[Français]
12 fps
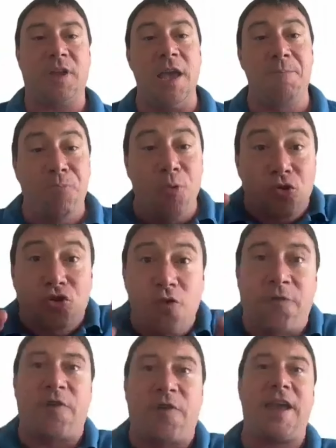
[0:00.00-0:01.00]
Et pour ce
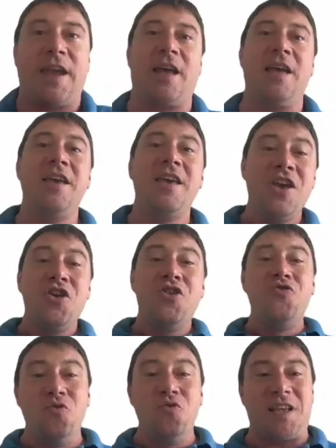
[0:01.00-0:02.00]
faire,
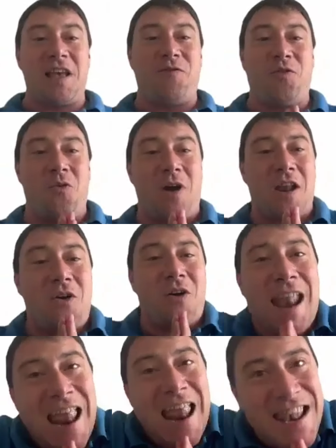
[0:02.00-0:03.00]
nous avons alors
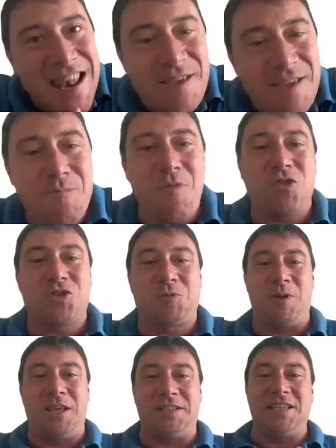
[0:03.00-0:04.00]
là l'immense
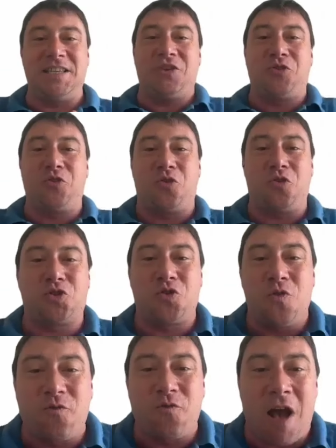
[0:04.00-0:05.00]
plaisir de
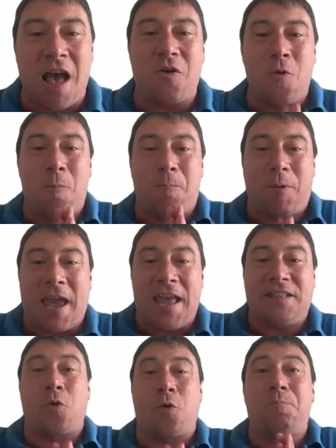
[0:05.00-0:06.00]
recevoir le
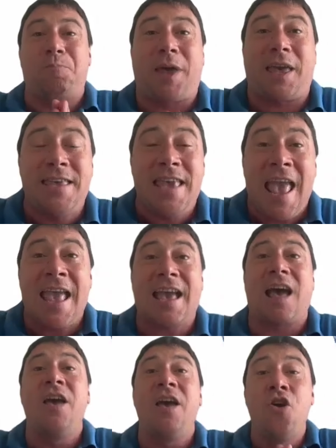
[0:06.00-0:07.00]
prêtre
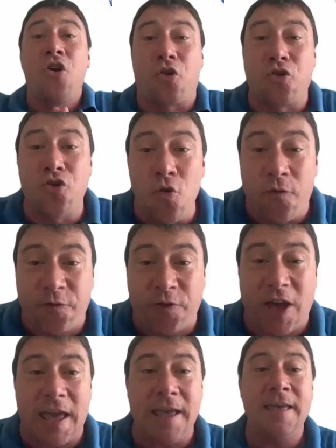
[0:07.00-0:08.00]
Pierre
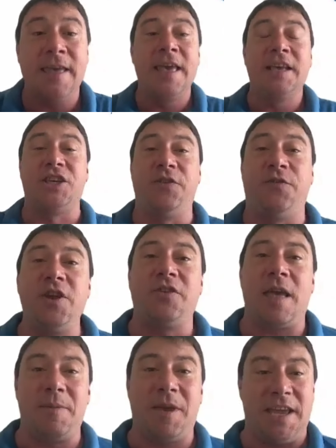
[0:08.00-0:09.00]
Rioufray, qui vit
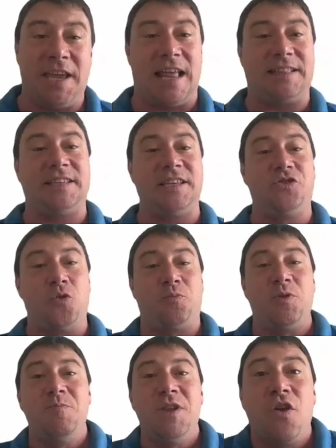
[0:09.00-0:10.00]
en Amérique latine
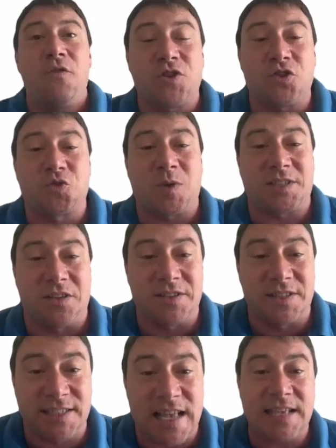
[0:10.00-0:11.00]
depuis
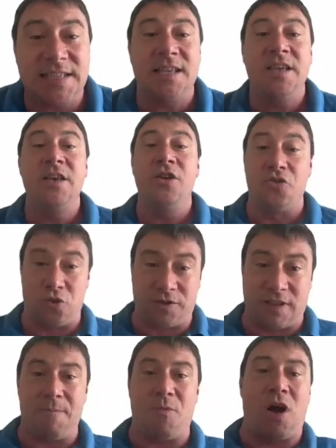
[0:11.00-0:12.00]
1976,
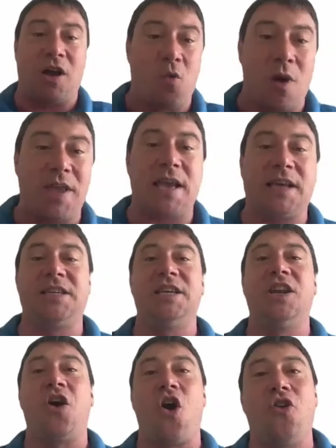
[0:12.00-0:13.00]
notamment à
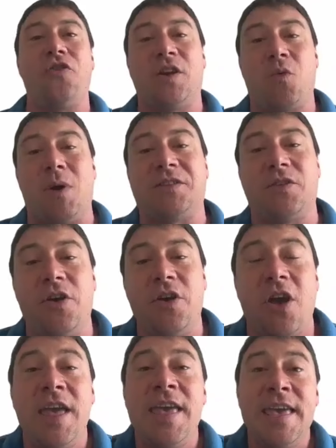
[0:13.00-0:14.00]
Guayaquil en
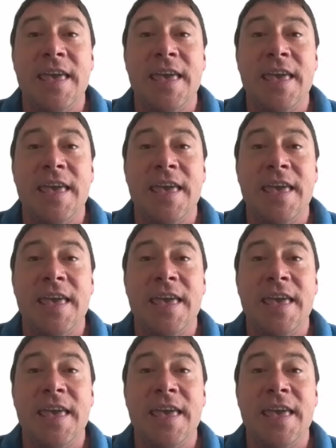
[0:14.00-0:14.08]
Équateur,